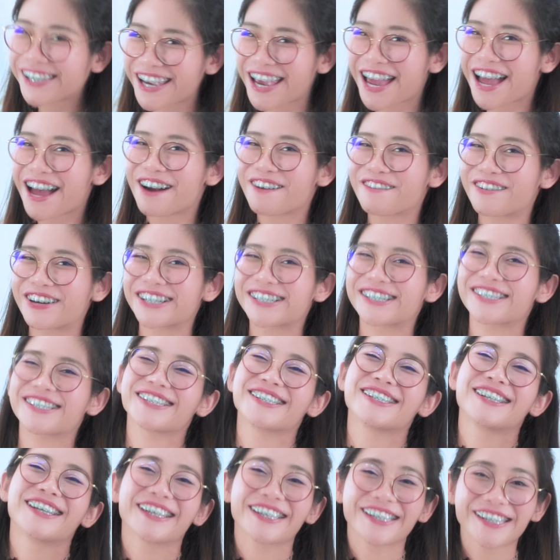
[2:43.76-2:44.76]
carrot
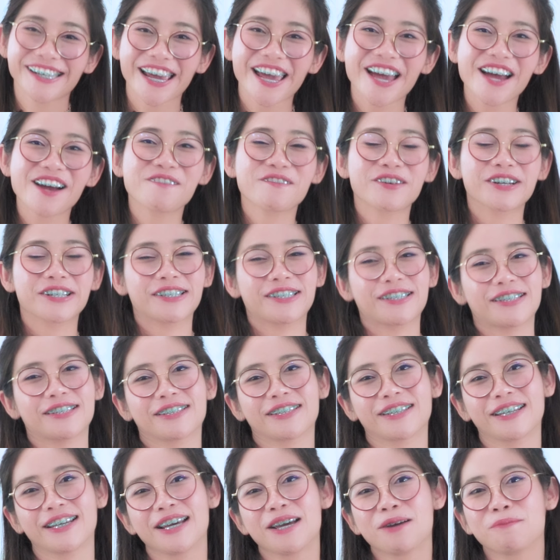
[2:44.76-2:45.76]
carrot
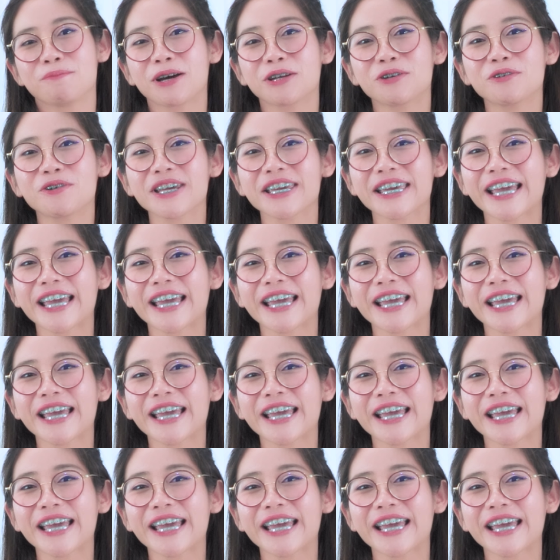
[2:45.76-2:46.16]
มาดู